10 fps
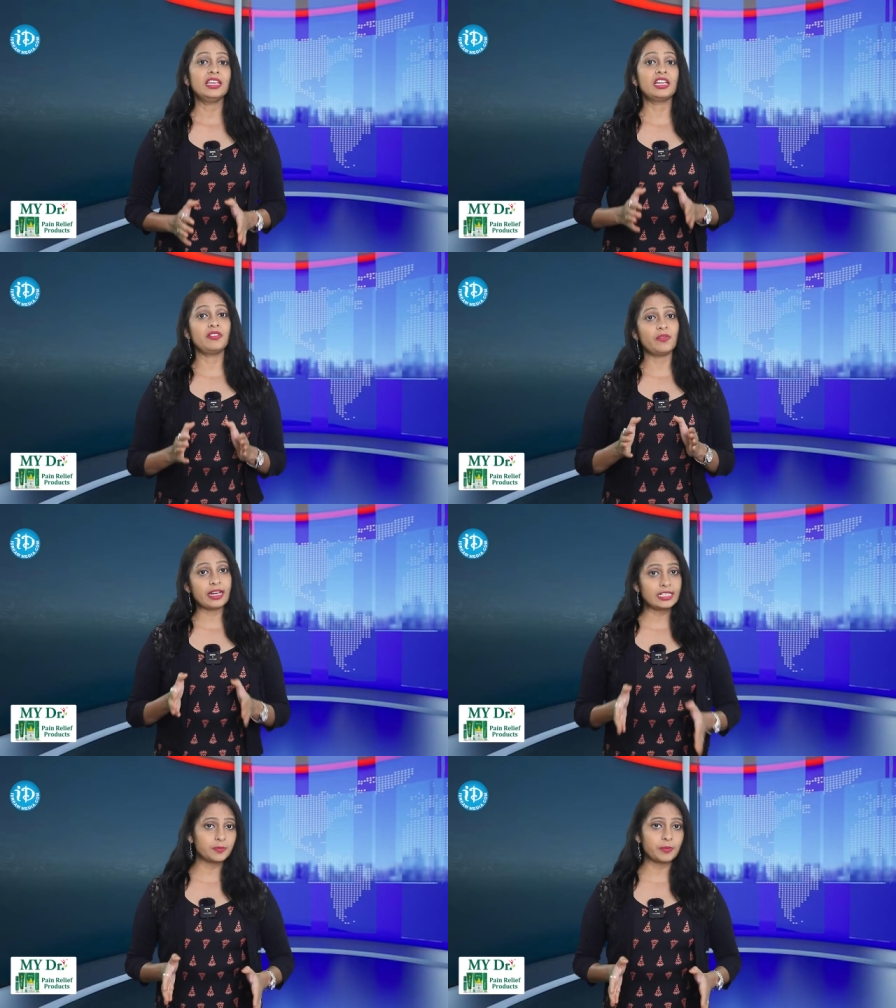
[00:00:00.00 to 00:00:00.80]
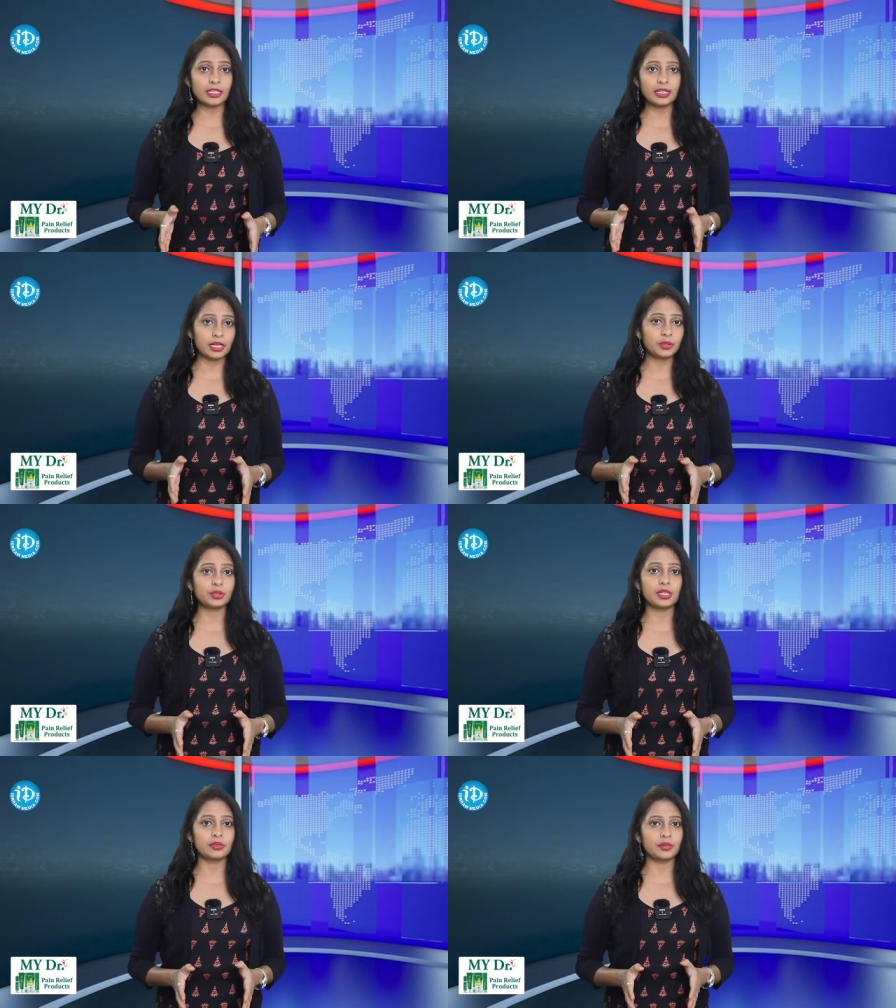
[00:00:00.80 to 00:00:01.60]
ఇంకా వివాదాస్పదంగాను
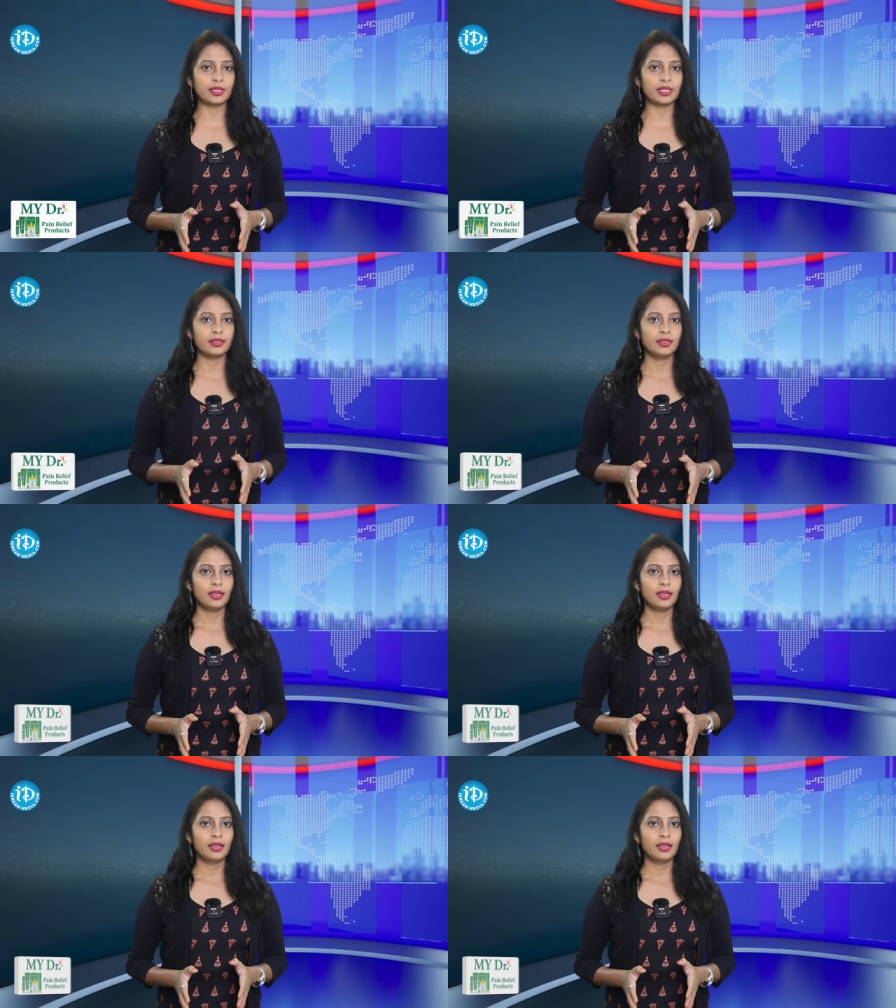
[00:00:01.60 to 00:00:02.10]
కూడా ఉంటుంది